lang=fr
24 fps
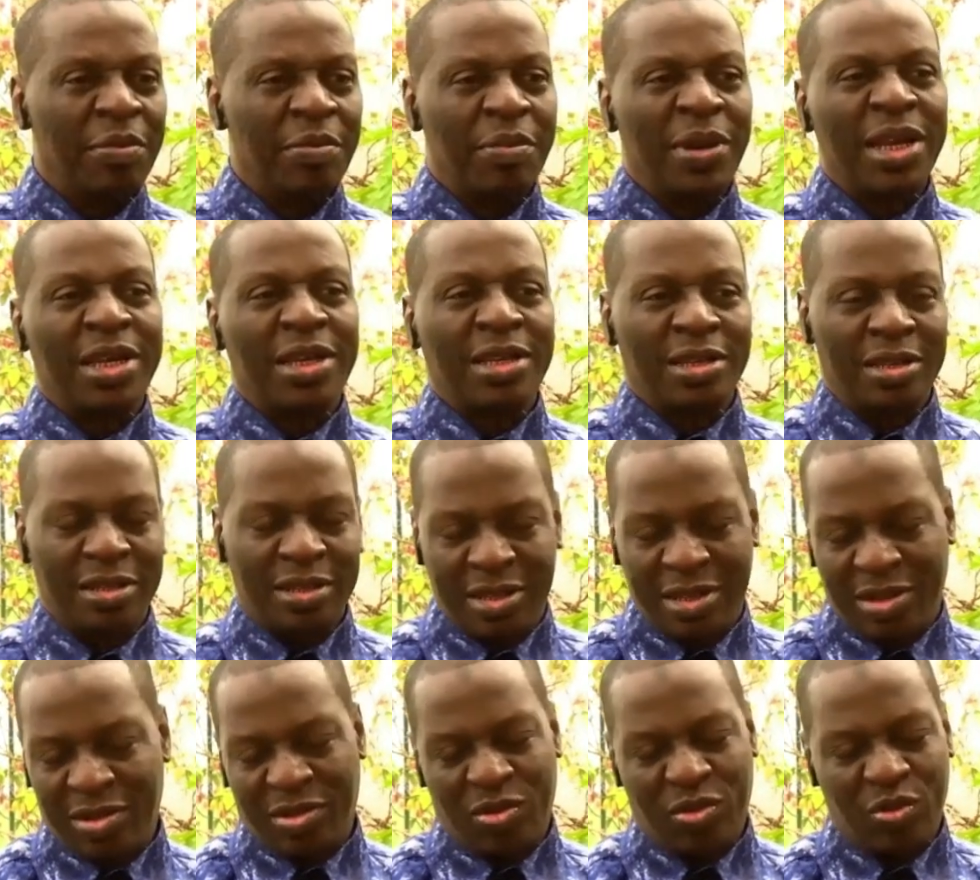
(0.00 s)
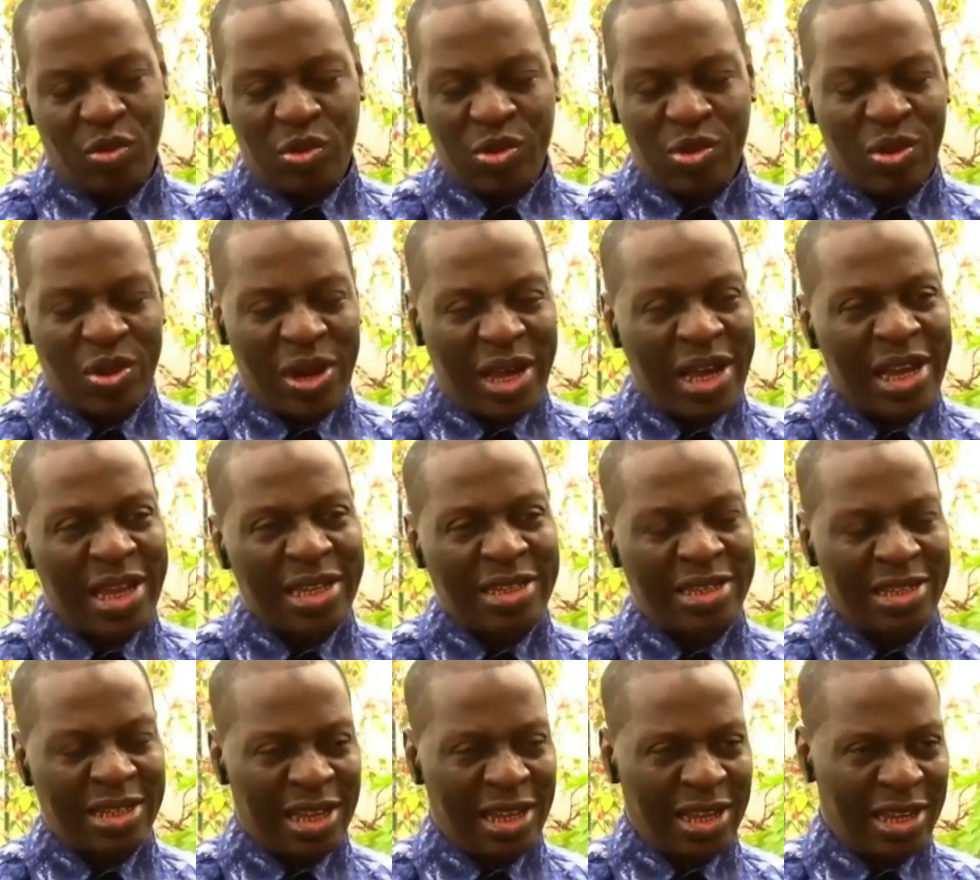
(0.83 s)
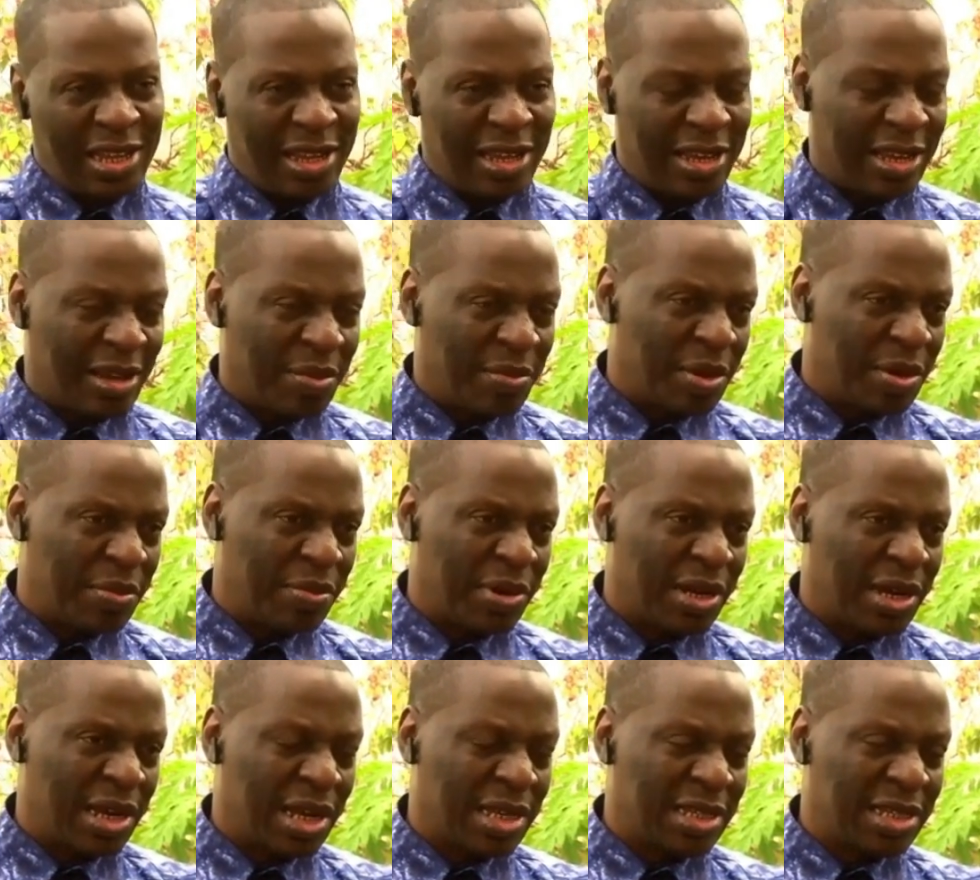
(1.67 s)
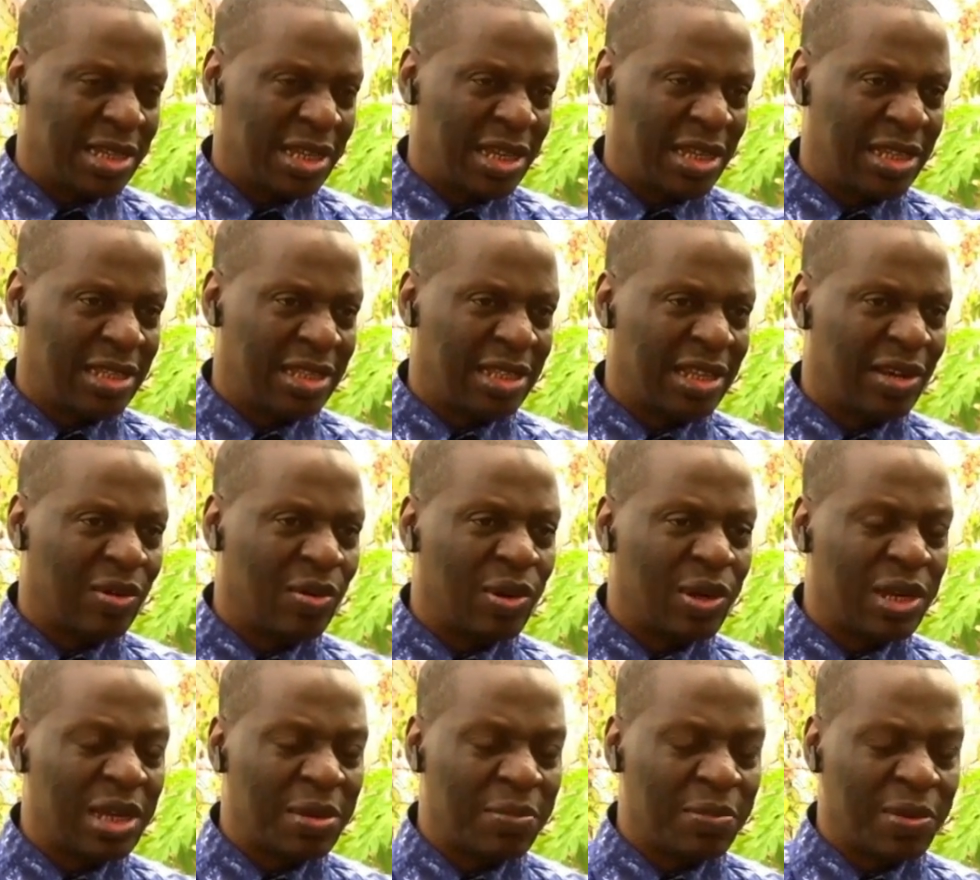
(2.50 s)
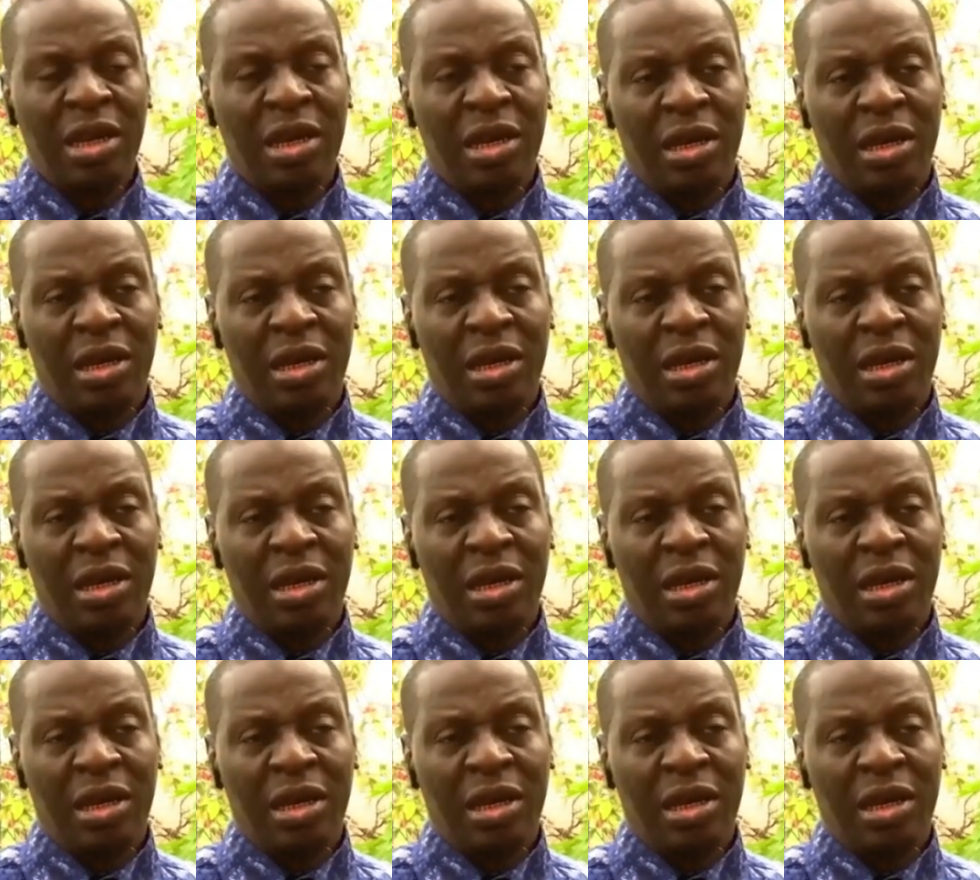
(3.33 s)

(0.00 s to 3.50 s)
Mais tout cela, c'est quand même assez théorique.